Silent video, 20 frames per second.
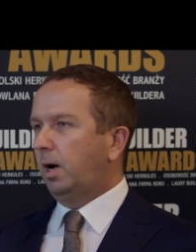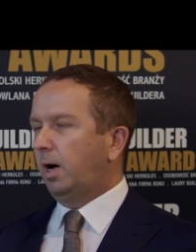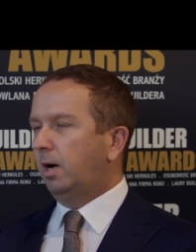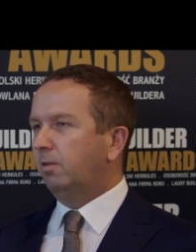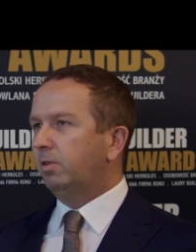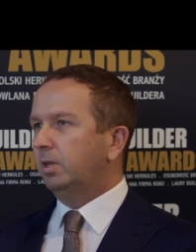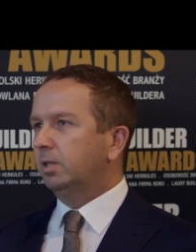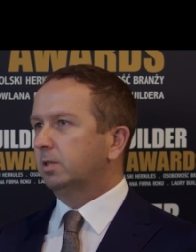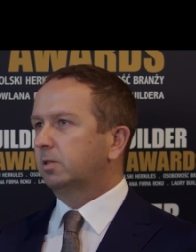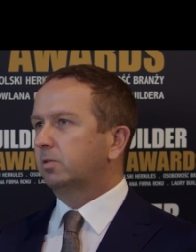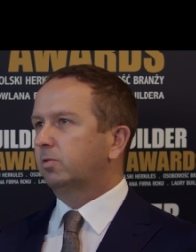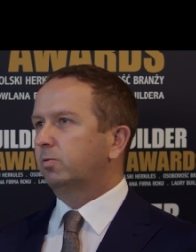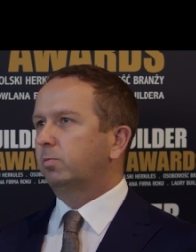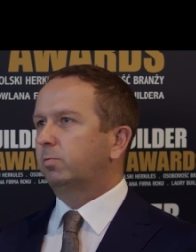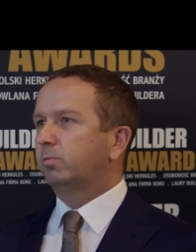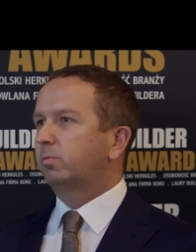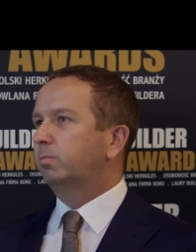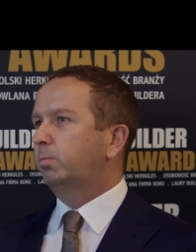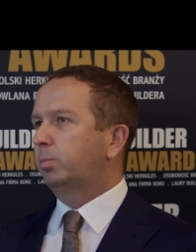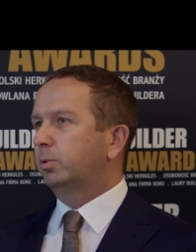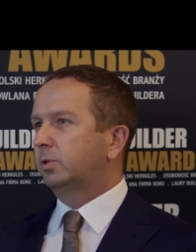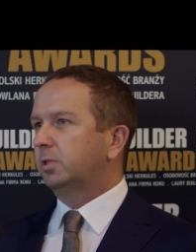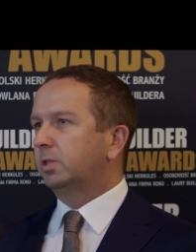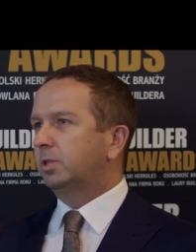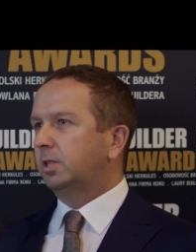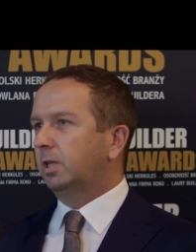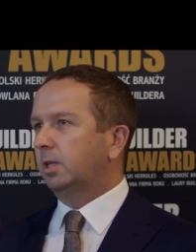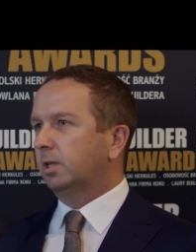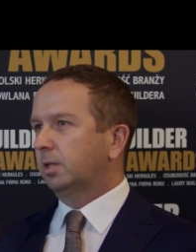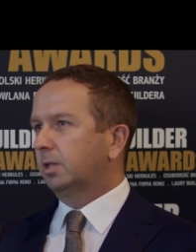Awans w
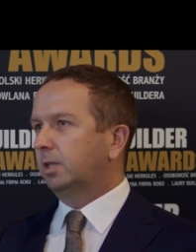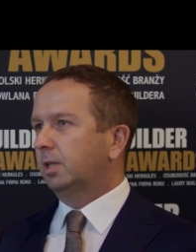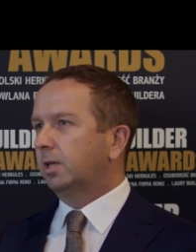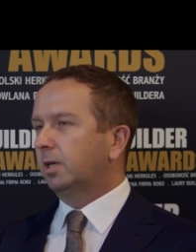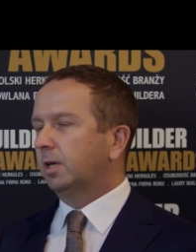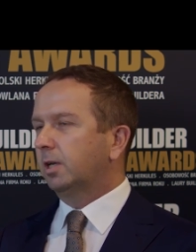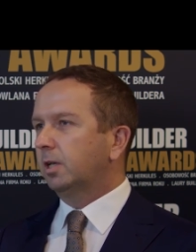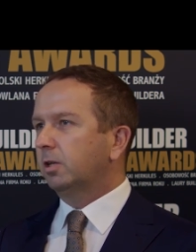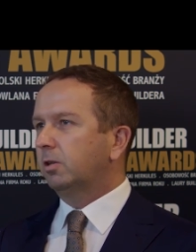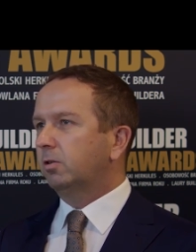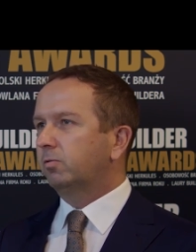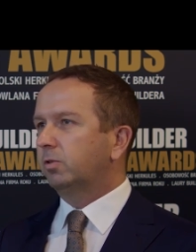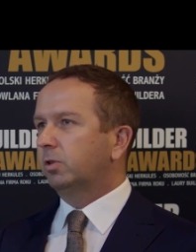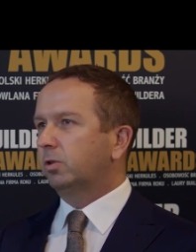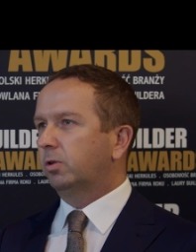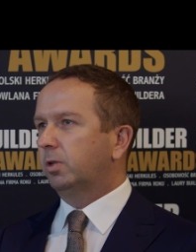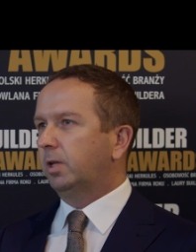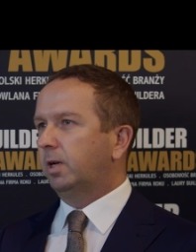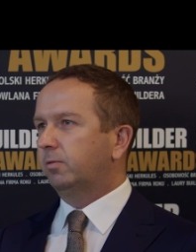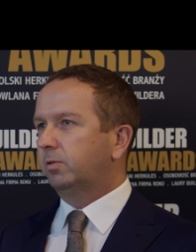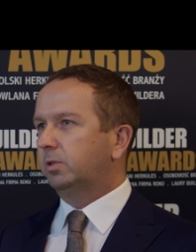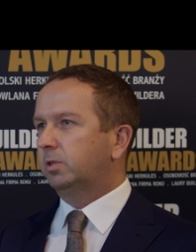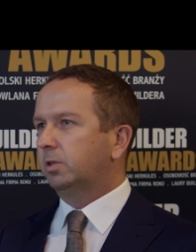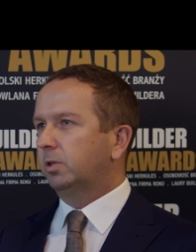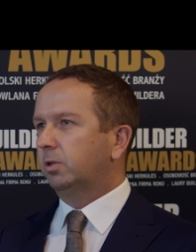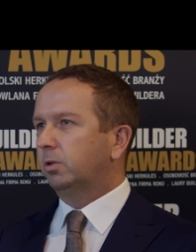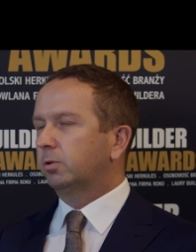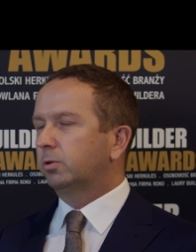pozycjach generalnego wykonawcy